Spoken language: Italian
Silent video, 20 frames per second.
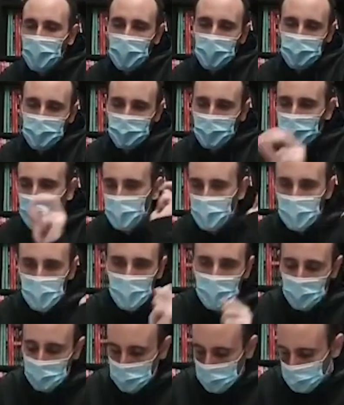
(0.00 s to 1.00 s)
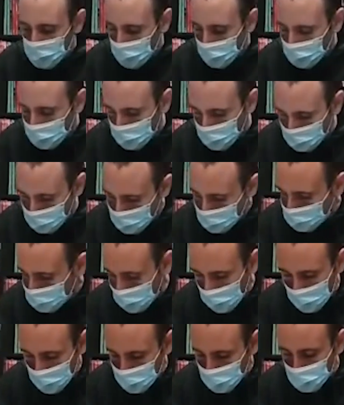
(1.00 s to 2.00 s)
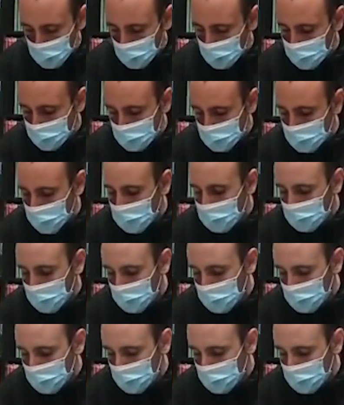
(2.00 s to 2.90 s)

era stata preparata già alcuni mesi prima.